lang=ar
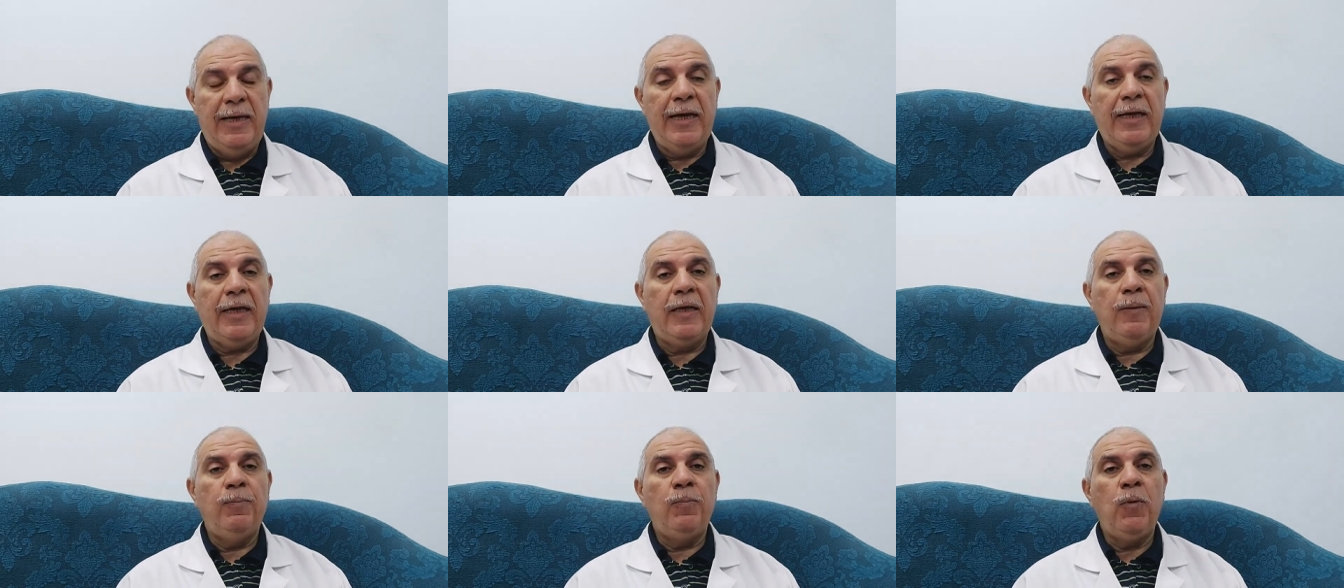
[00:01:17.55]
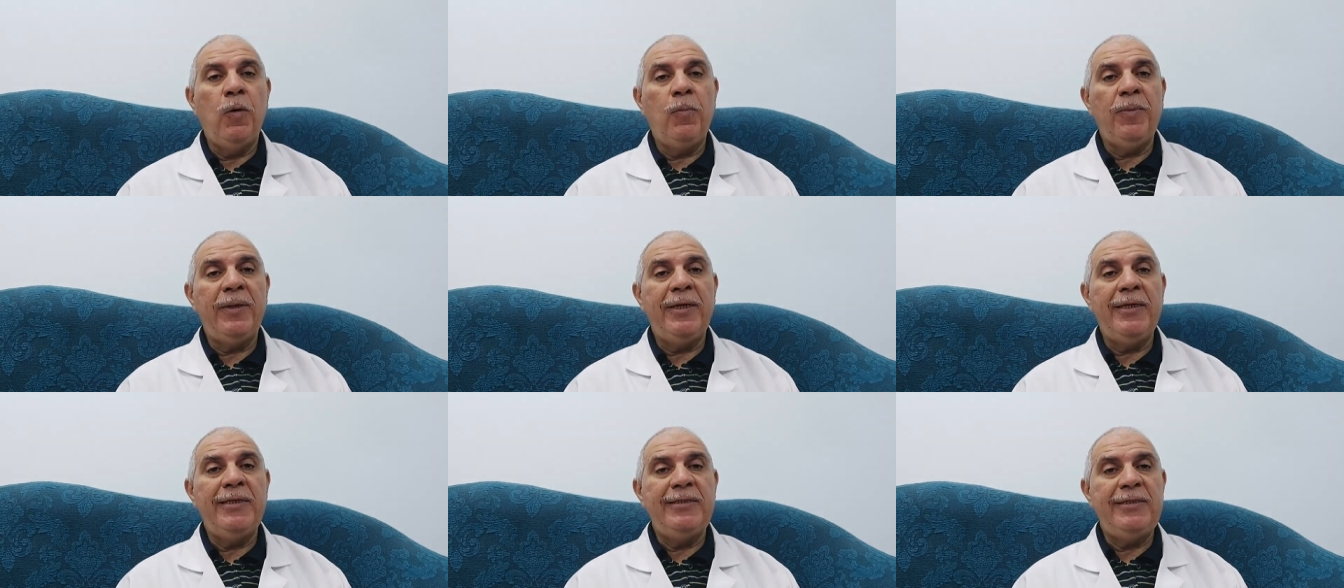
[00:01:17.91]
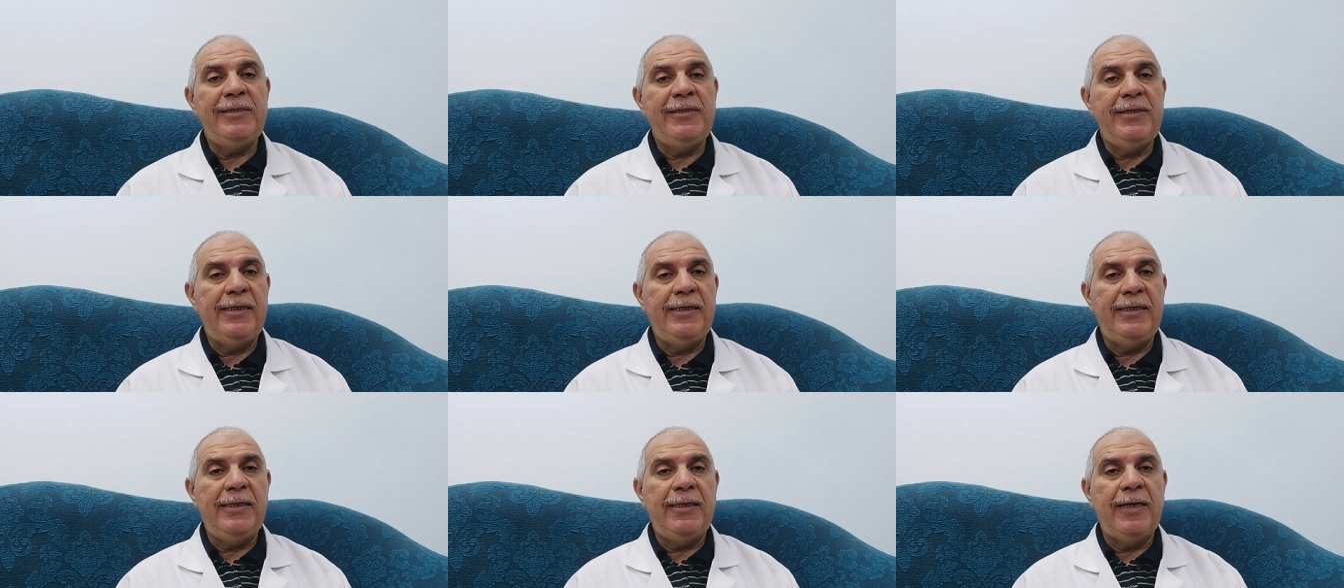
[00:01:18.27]
لكن
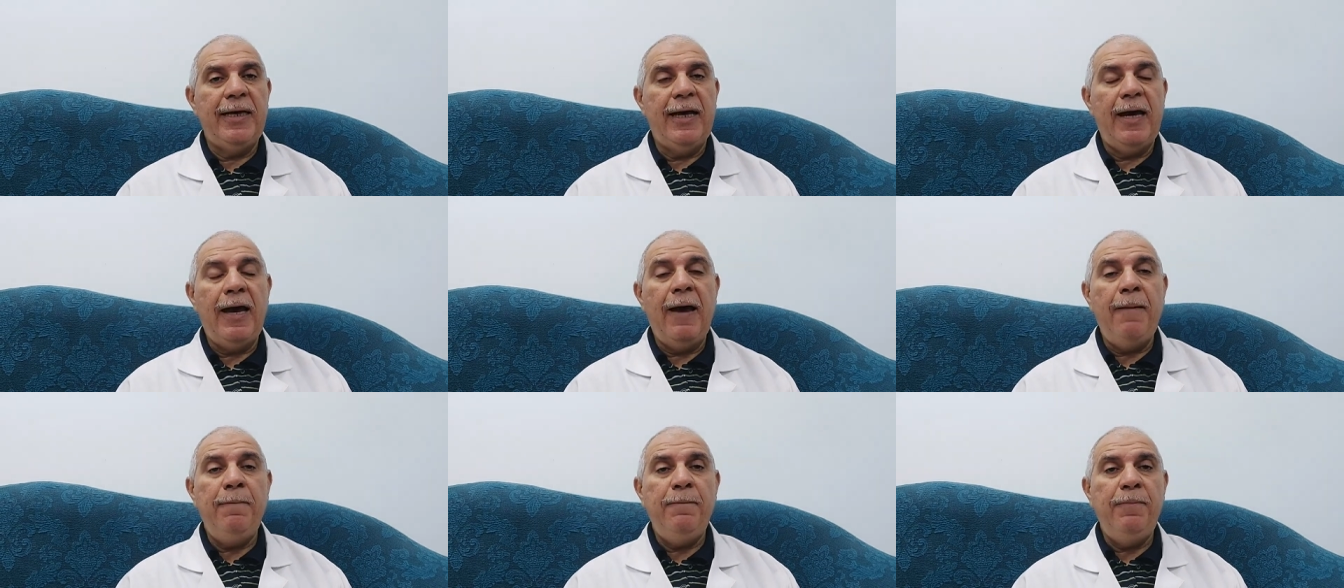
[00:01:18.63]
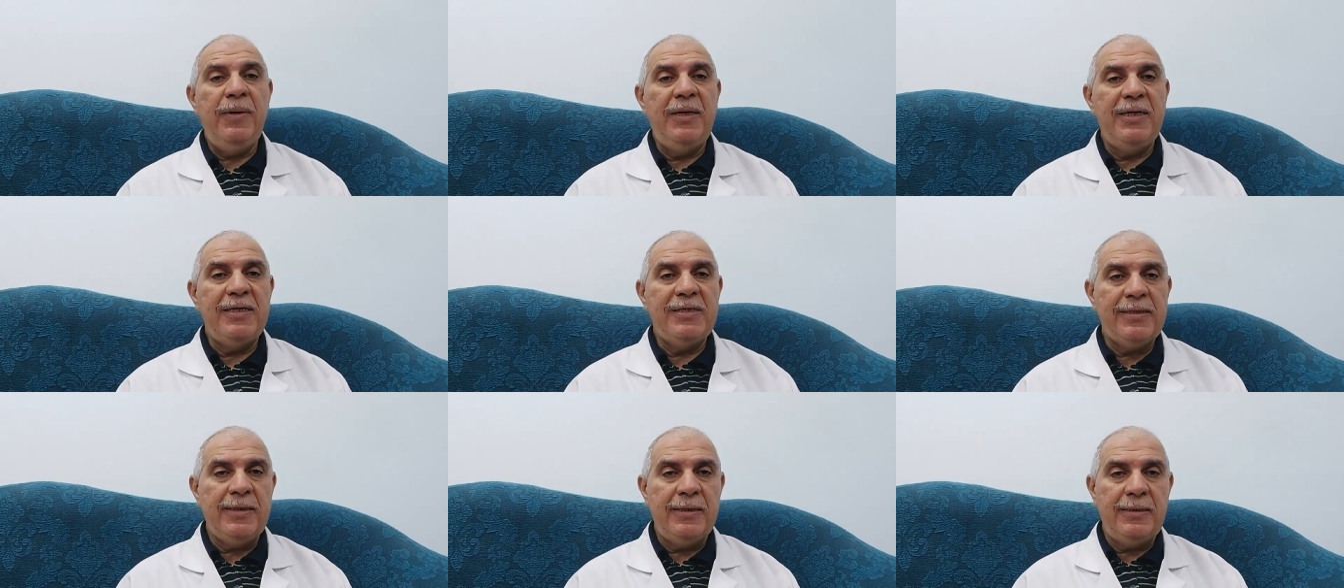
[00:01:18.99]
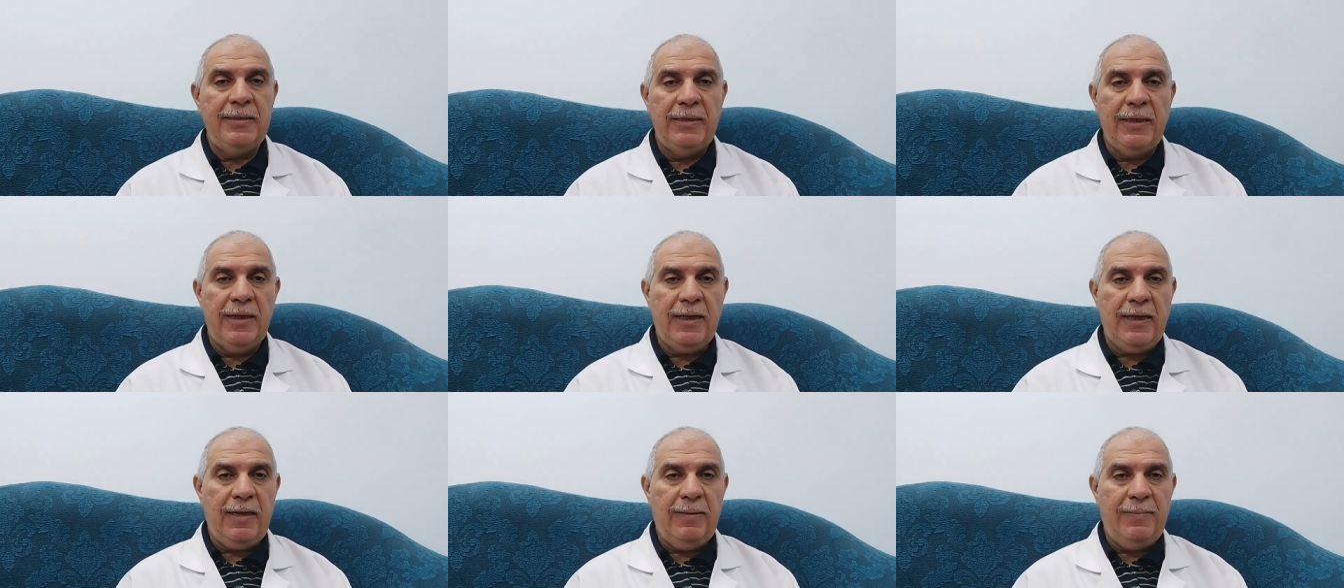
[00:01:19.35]
ممكن تيجي قبل
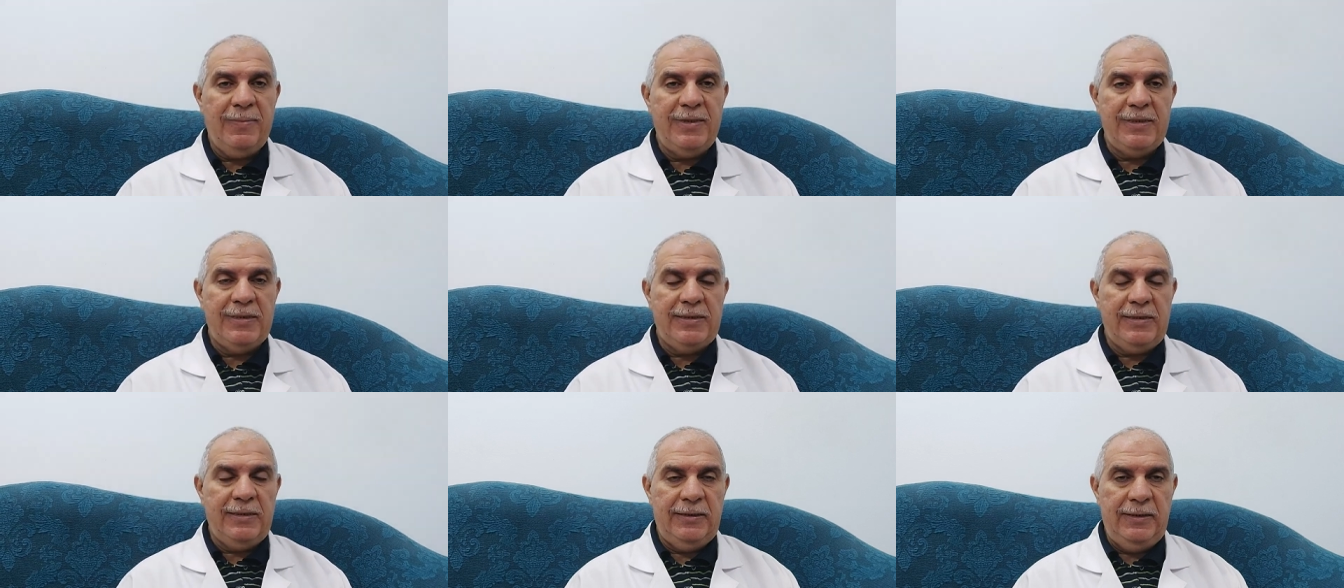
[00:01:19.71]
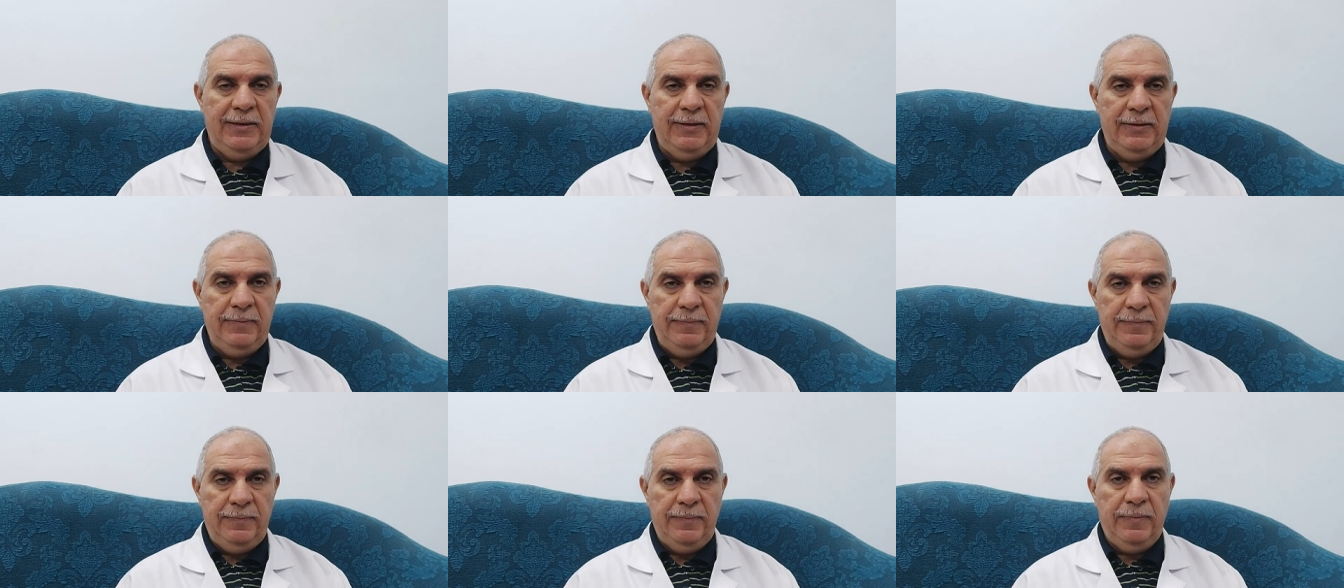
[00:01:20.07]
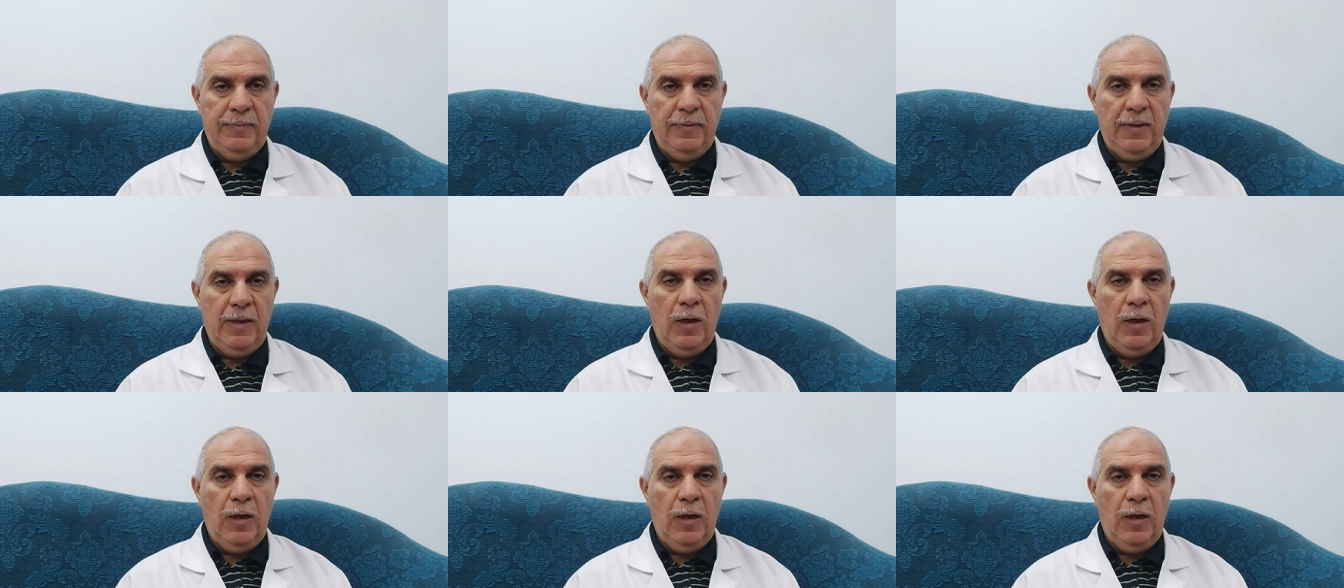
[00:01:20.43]
سن الخمس سنين